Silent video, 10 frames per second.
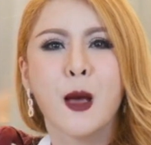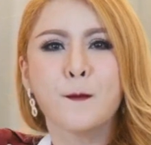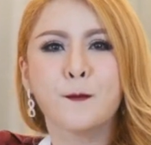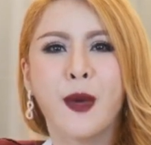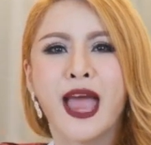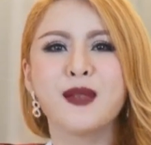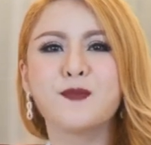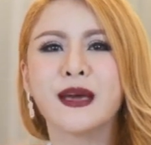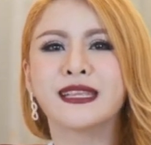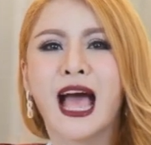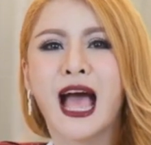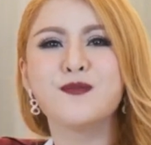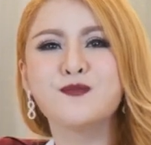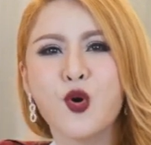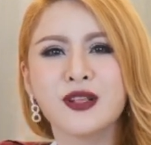เป็นไปตาม
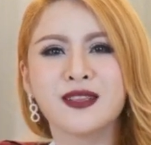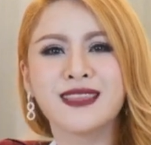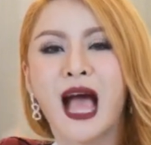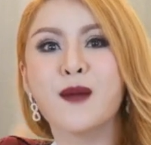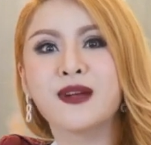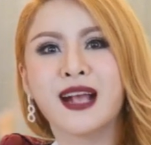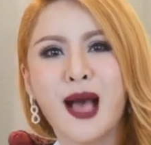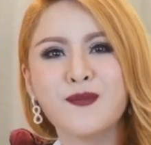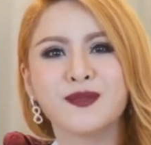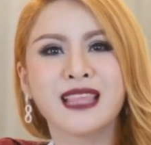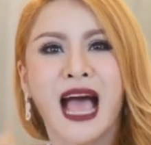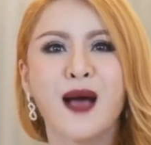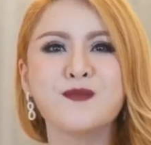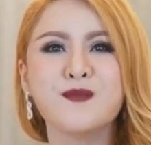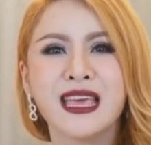บุญตามกรรมตาม
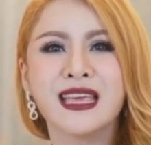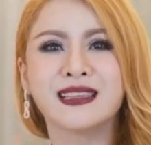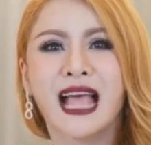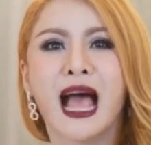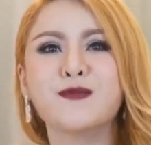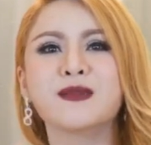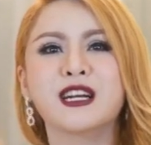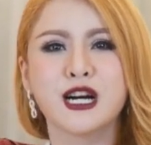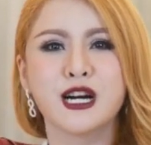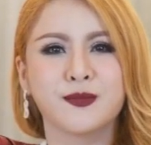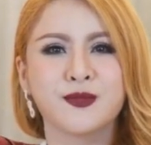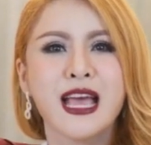มีตามเกิด